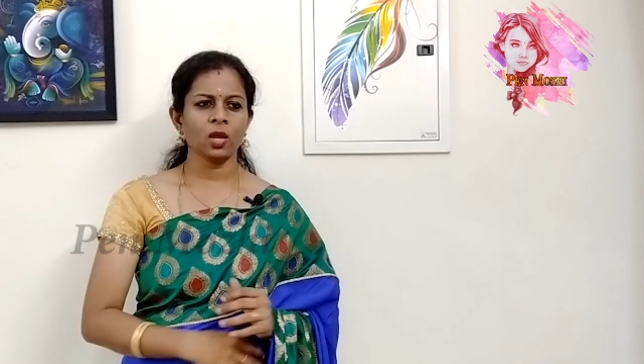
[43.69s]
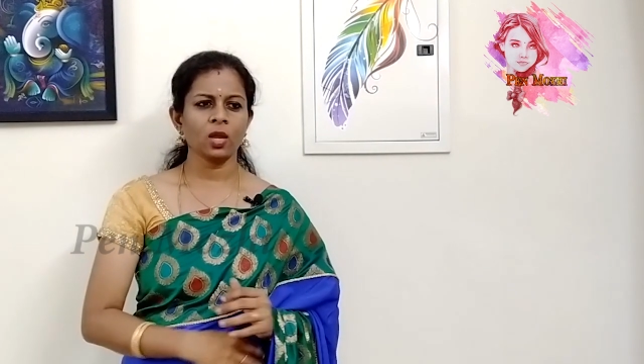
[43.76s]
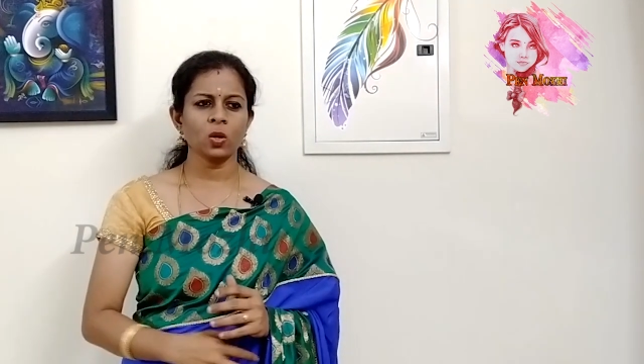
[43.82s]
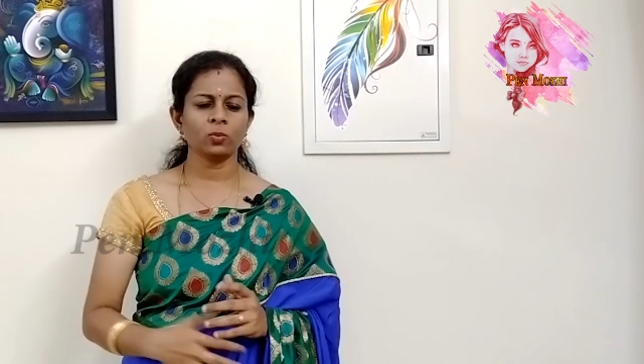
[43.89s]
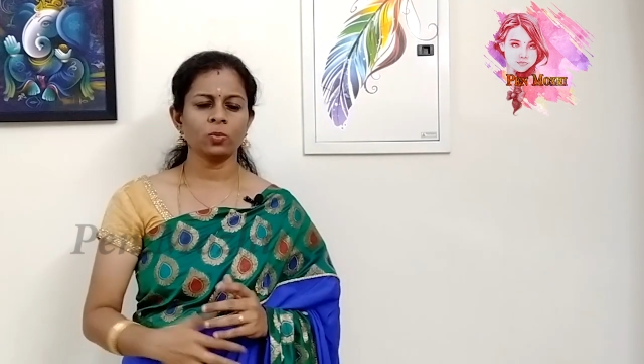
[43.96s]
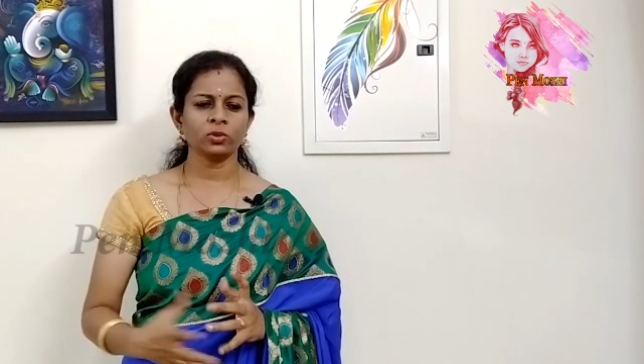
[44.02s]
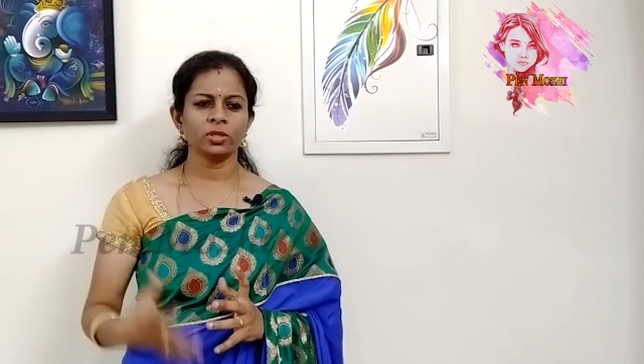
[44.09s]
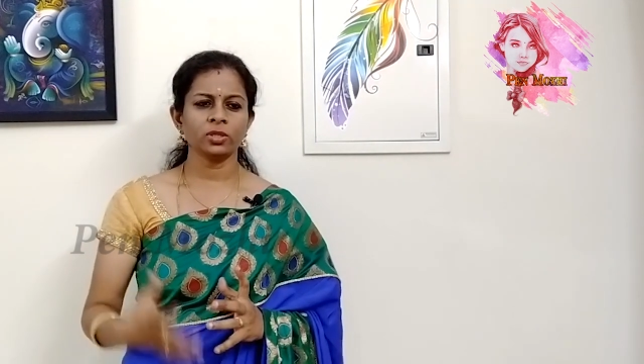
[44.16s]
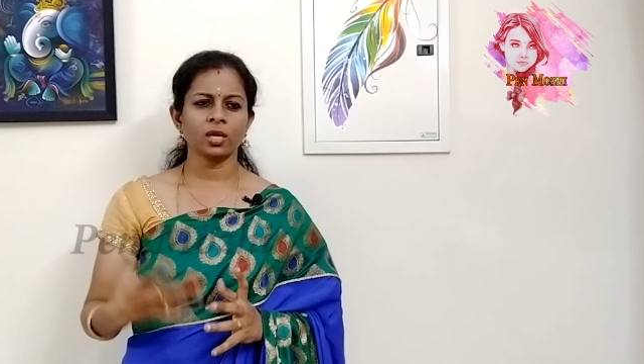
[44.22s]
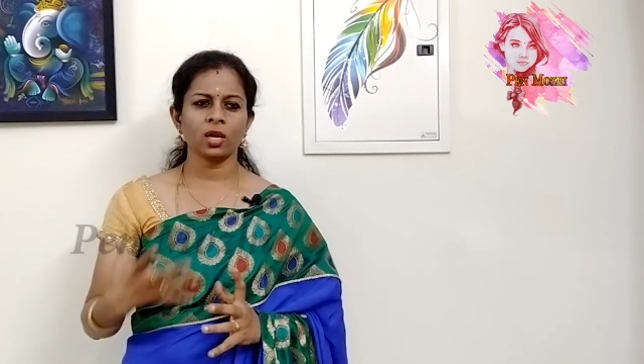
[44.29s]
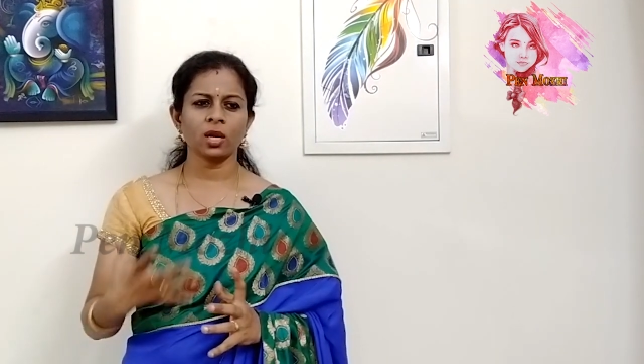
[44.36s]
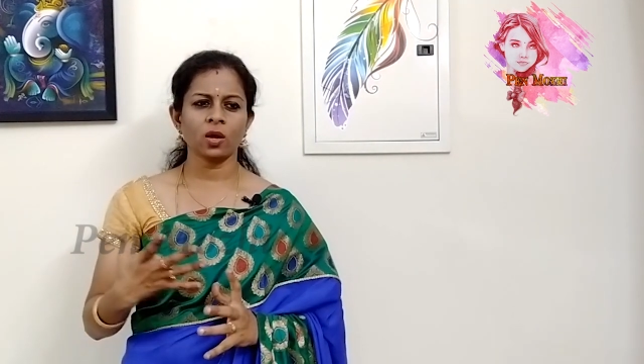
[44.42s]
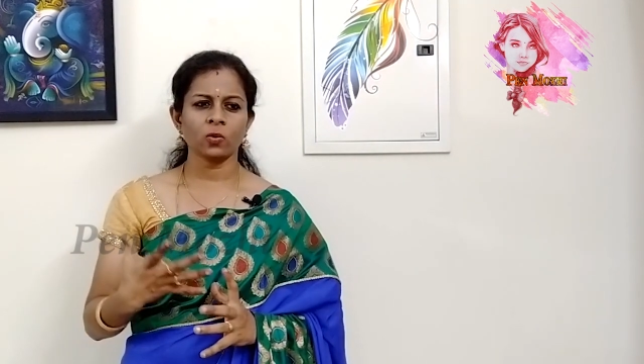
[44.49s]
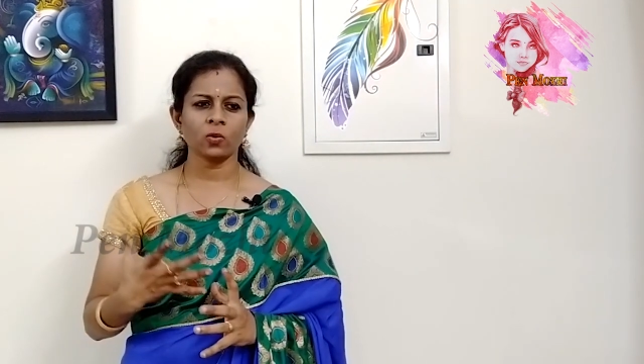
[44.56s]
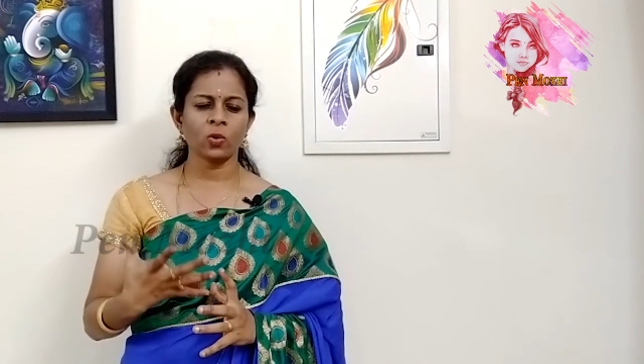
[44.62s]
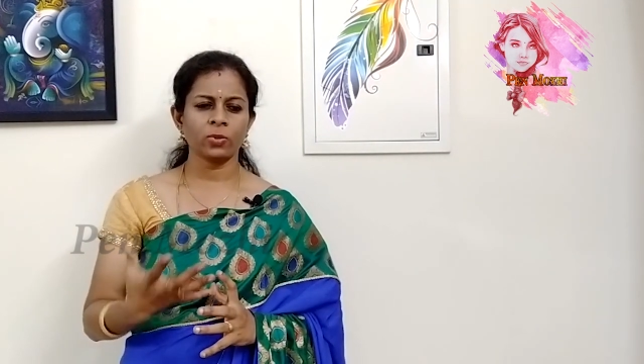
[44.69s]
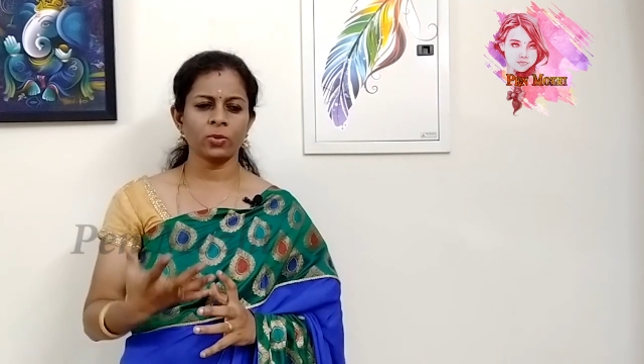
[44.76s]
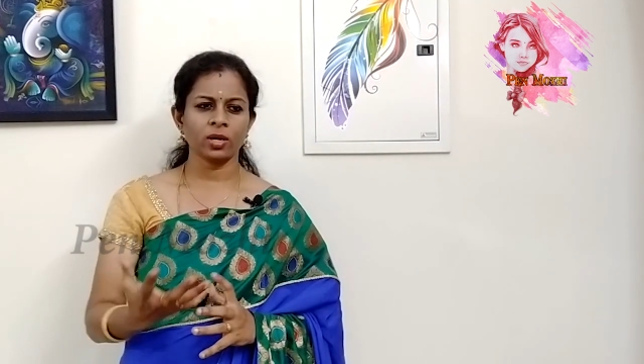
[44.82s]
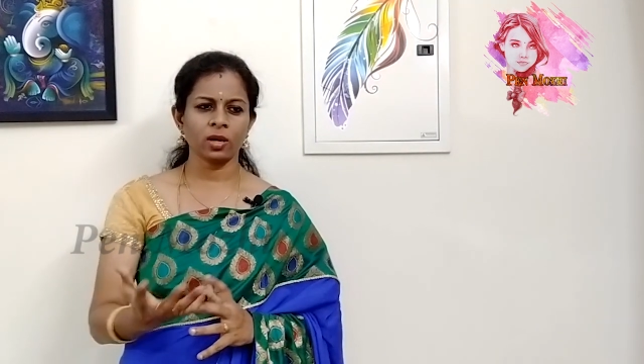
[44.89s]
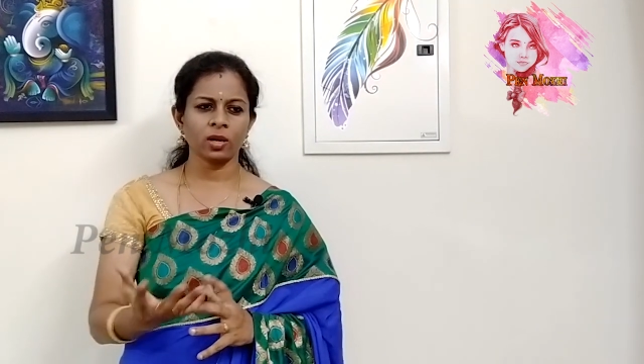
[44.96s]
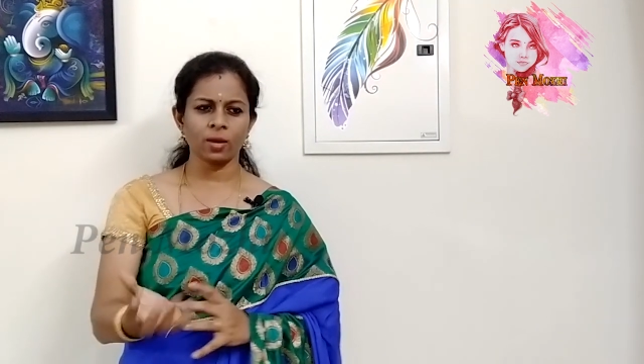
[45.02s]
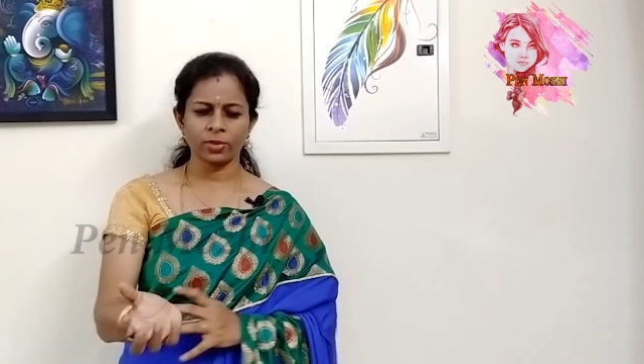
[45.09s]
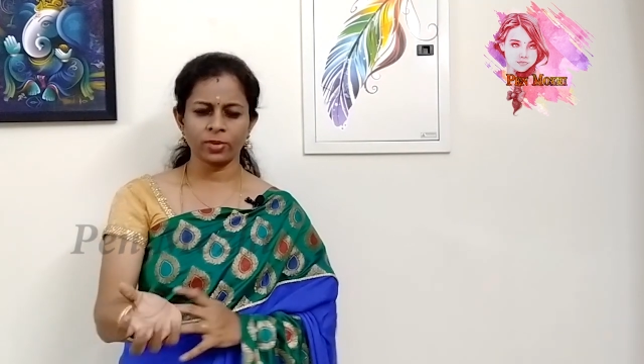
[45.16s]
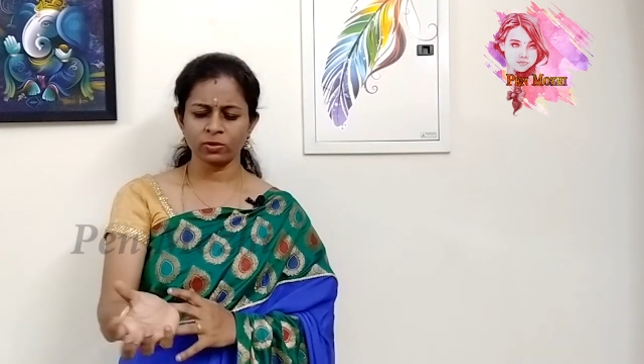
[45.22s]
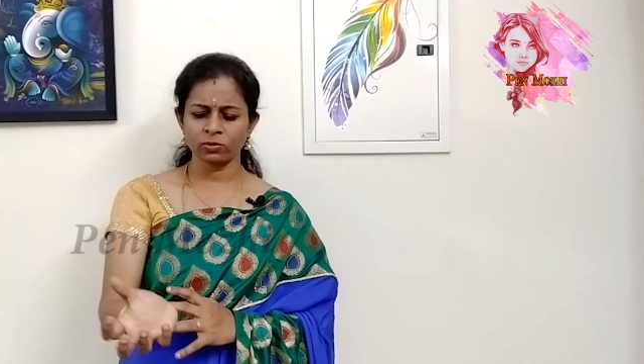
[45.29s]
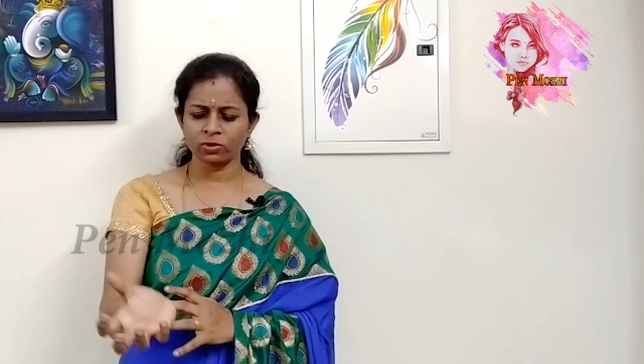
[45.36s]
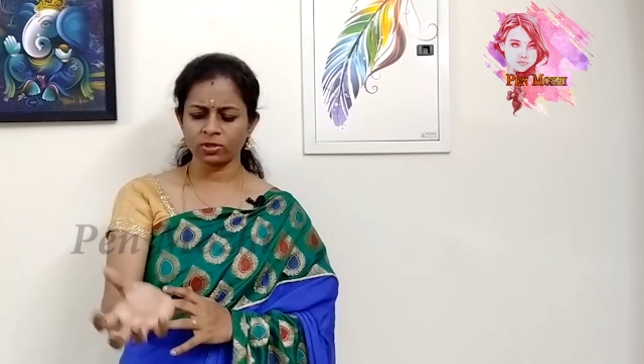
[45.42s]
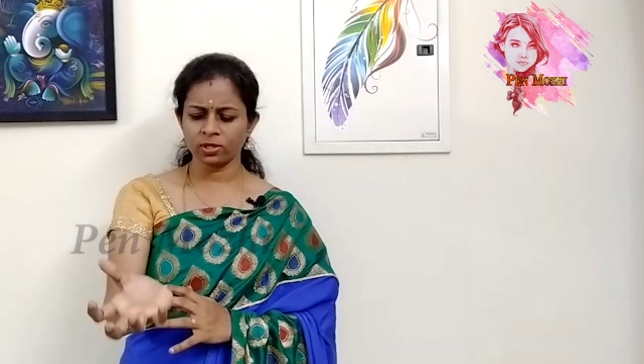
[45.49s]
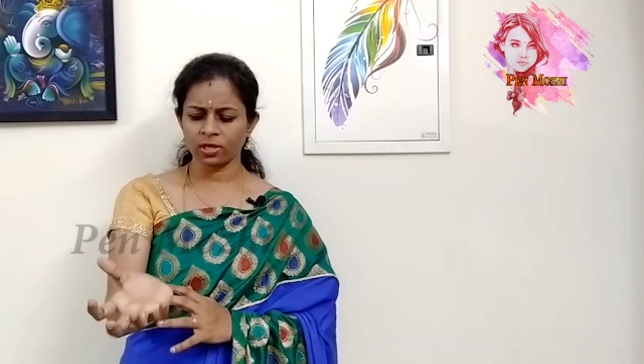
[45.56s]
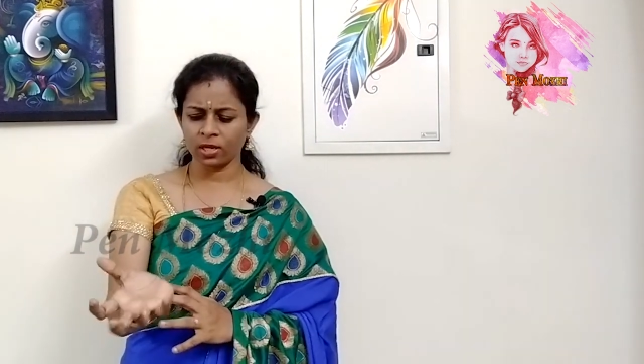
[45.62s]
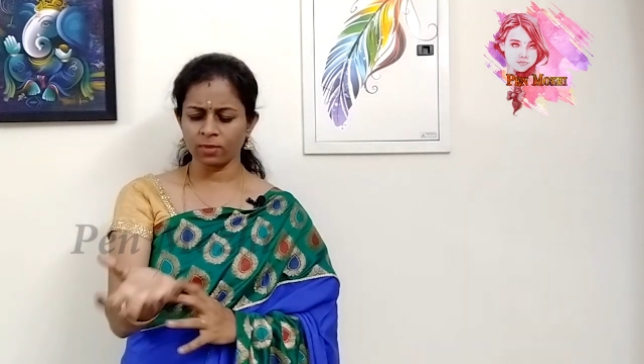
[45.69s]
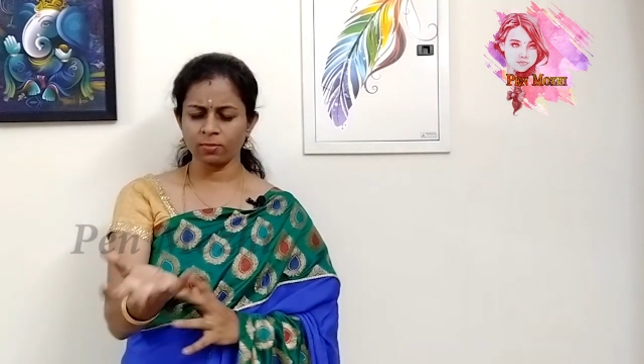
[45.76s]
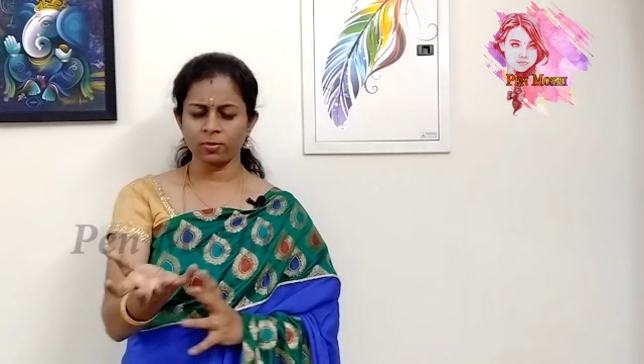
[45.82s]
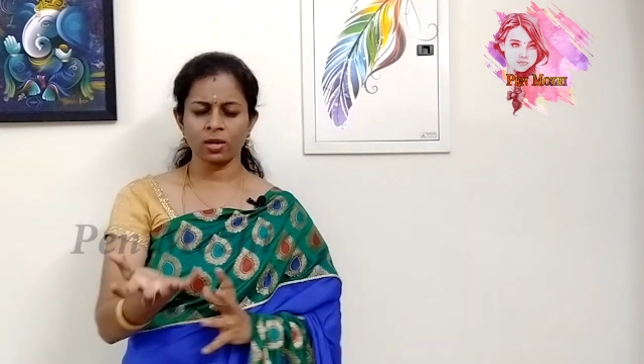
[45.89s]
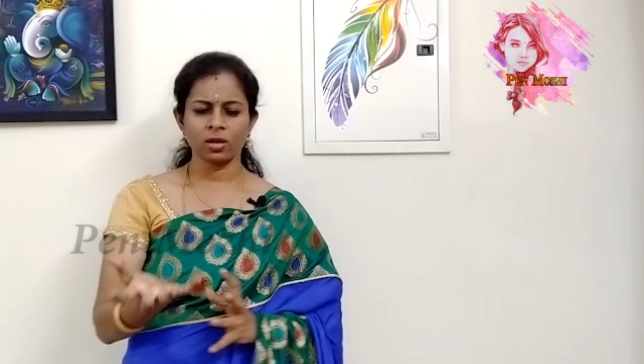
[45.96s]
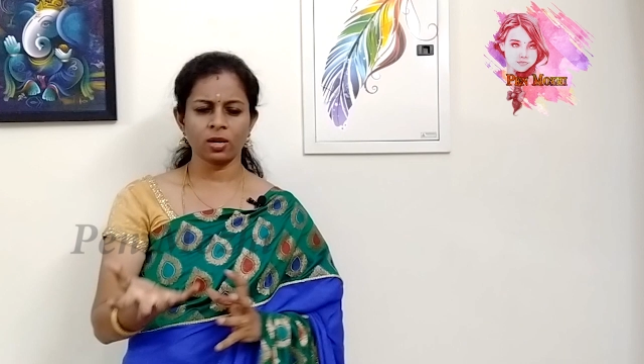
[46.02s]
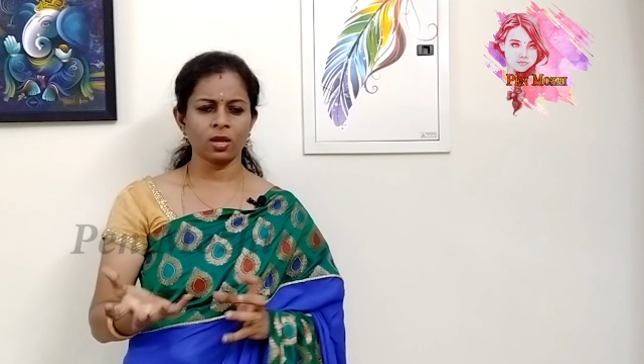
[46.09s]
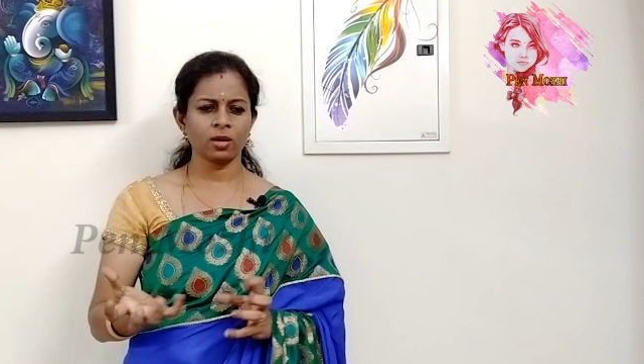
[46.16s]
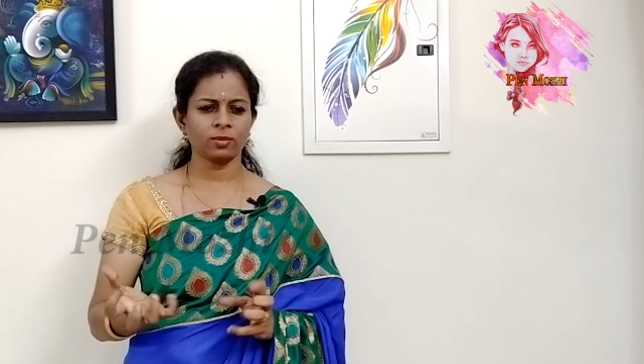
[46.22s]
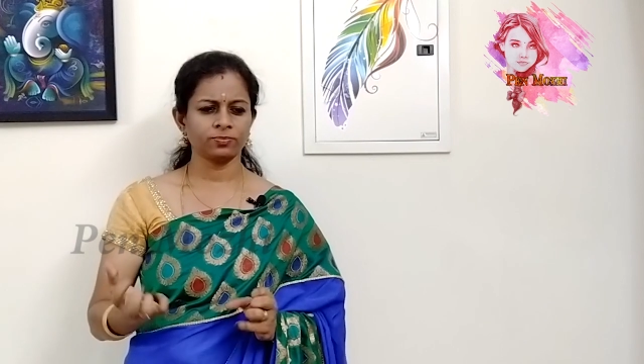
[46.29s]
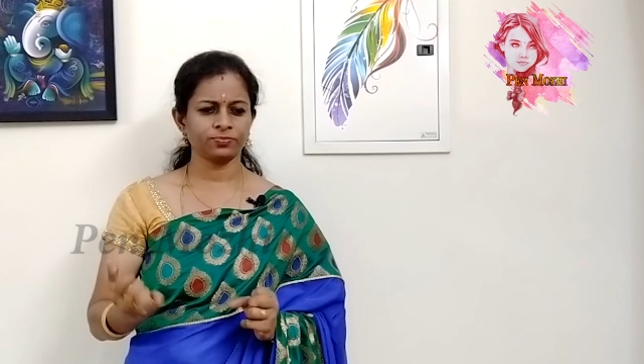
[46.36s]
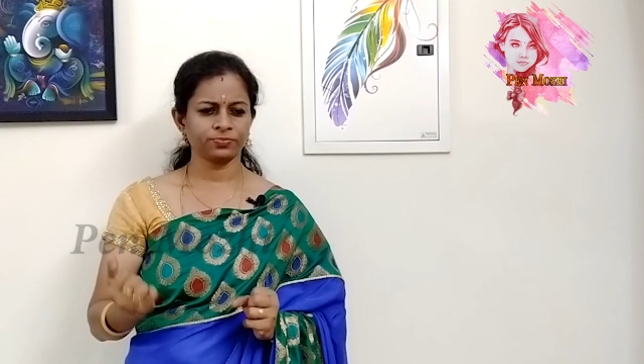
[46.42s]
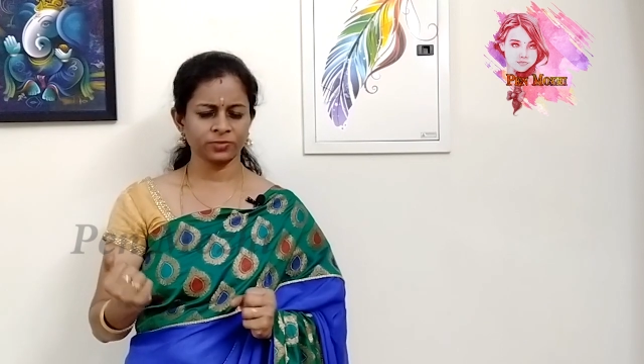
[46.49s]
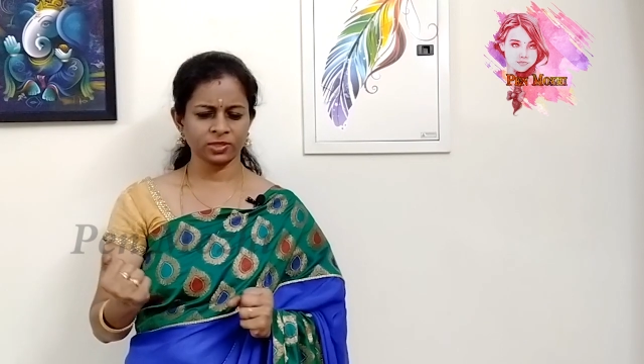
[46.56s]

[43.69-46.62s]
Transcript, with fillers: கேட்கும்போது என்ன ஆகும் அப்படின்னா அப்படியே ஒரு நரம்பெல்லாம்